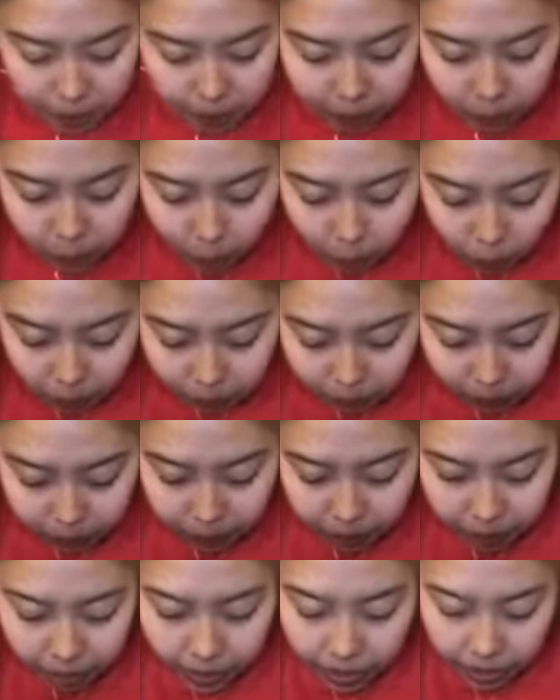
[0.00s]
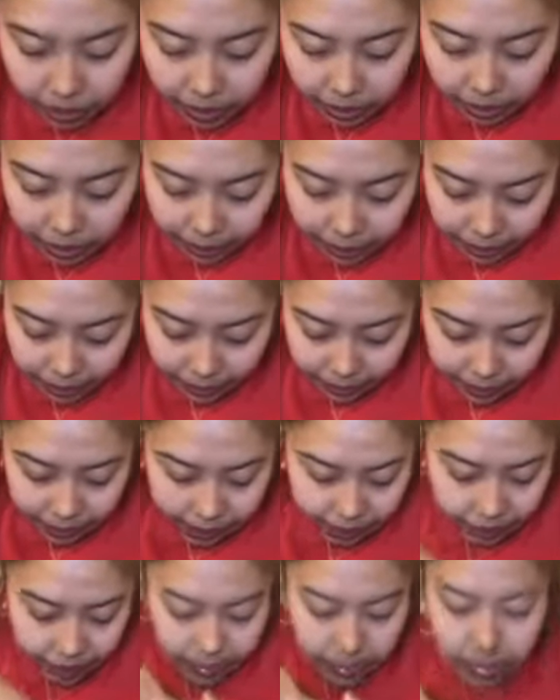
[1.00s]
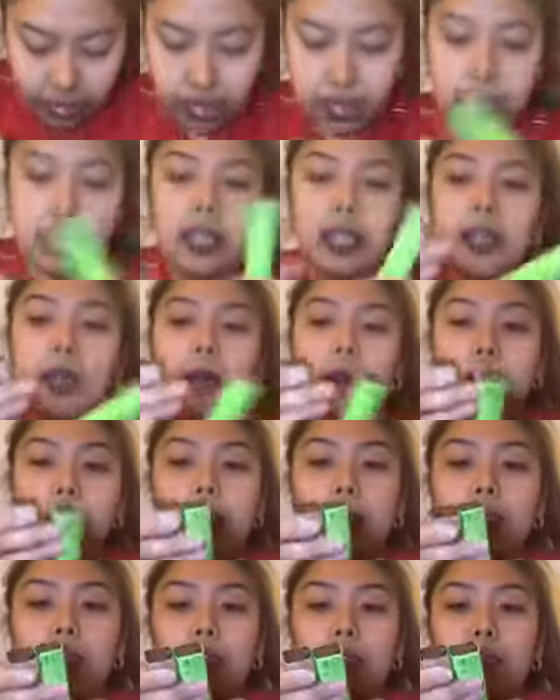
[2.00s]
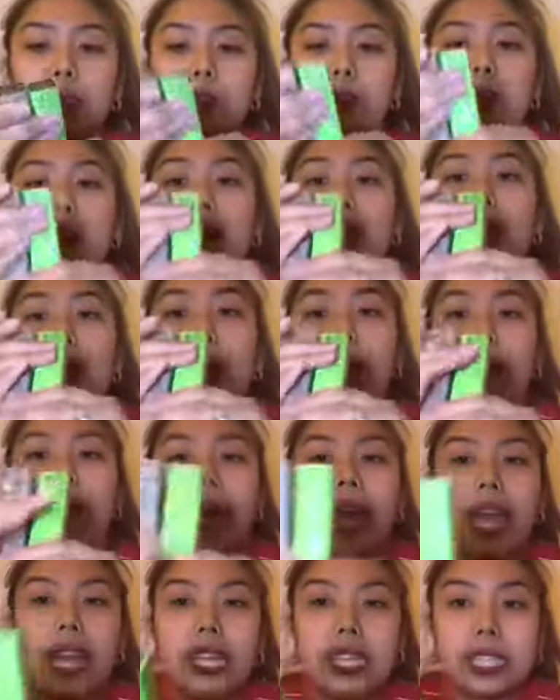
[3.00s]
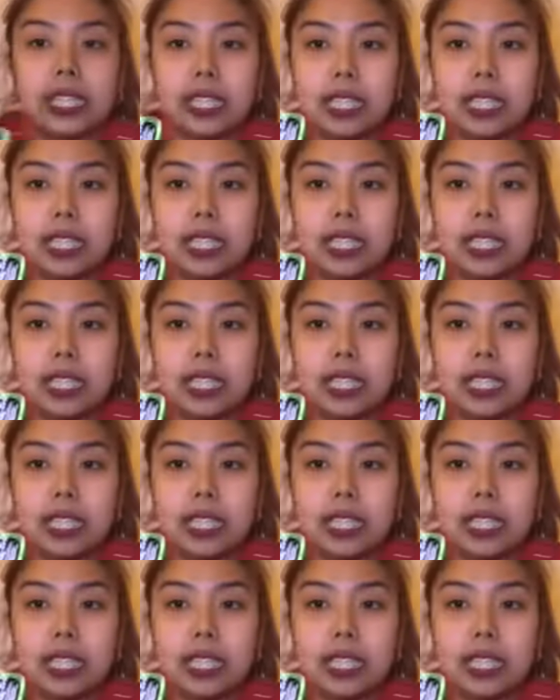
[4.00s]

Joke. And, may two power banks.